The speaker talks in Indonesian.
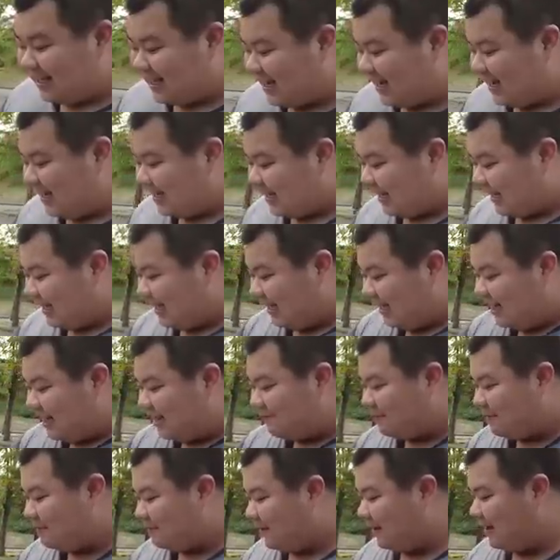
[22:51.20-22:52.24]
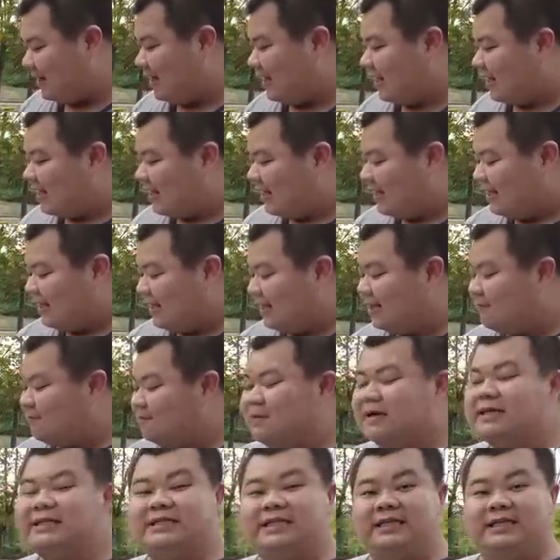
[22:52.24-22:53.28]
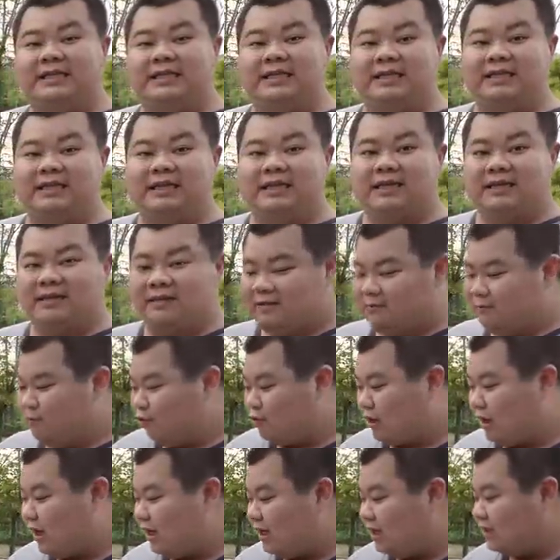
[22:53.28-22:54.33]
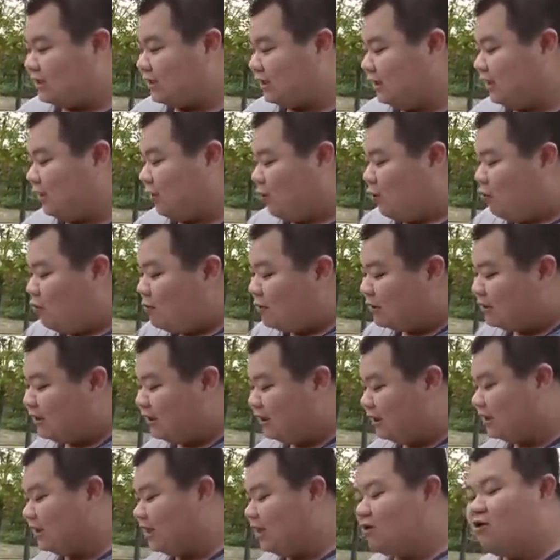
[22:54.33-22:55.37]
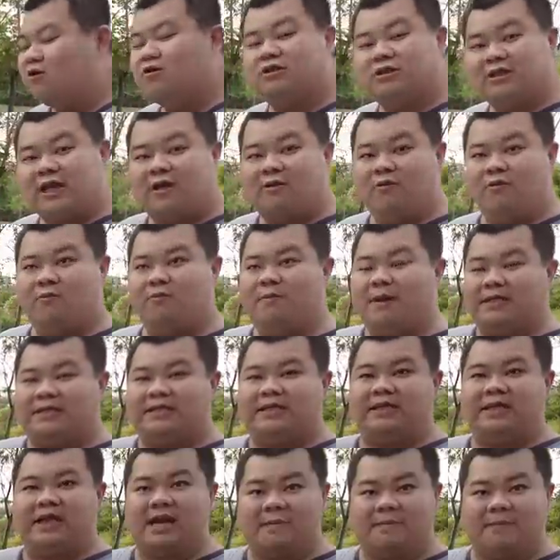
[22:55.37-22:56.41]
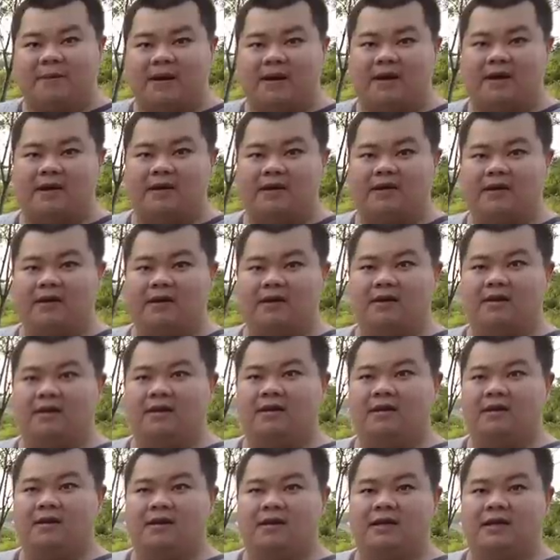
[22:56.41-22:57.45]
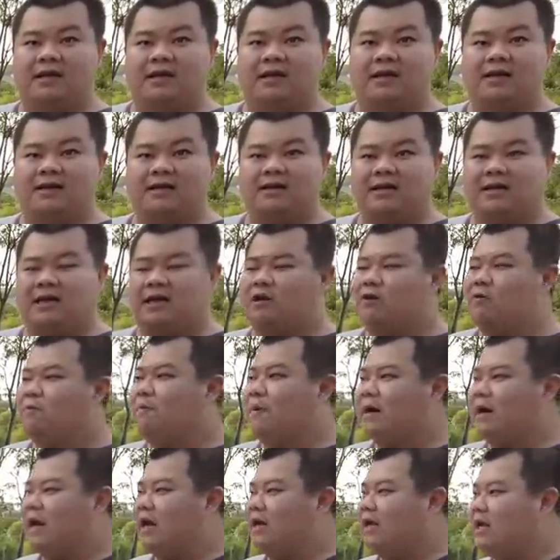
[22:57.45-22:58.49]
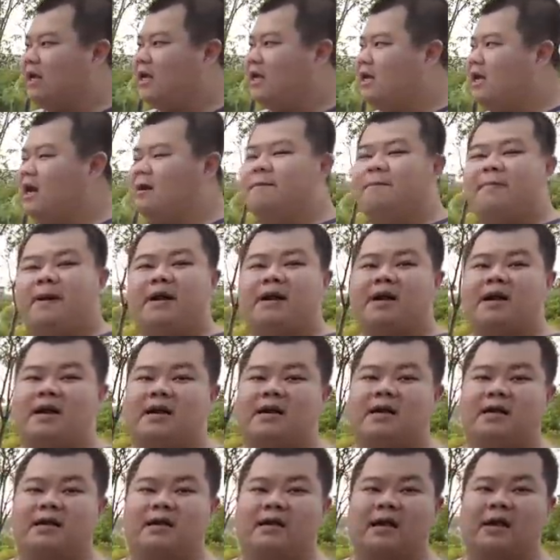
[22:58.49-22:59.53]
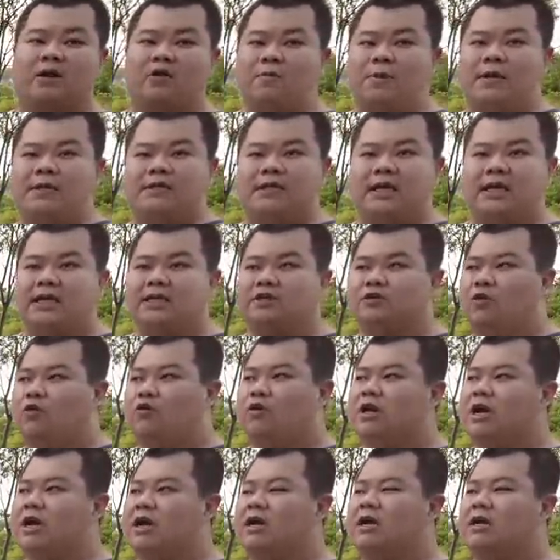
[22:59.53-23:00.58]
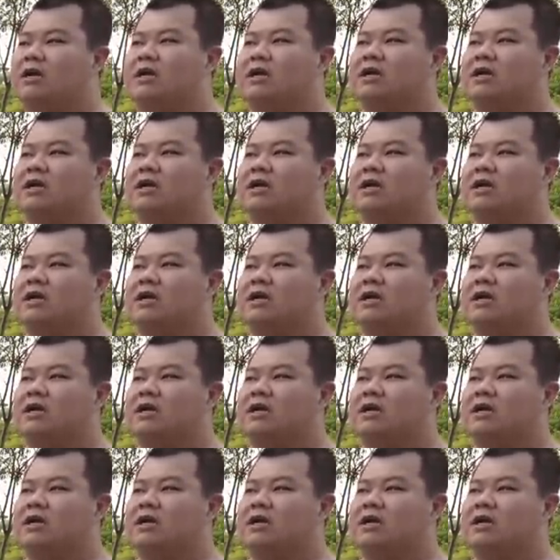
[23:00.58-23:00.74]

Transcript: ya kan? Kalian yeah, lihat iya. pipa pipanya, kalian lihat. Bersih Bukan hanya sekedar oh mesin di tengah lo tahu basicnya apa. Ya kan? Hmm. Kalau 4 AG gampang lah. Kalau B series Honda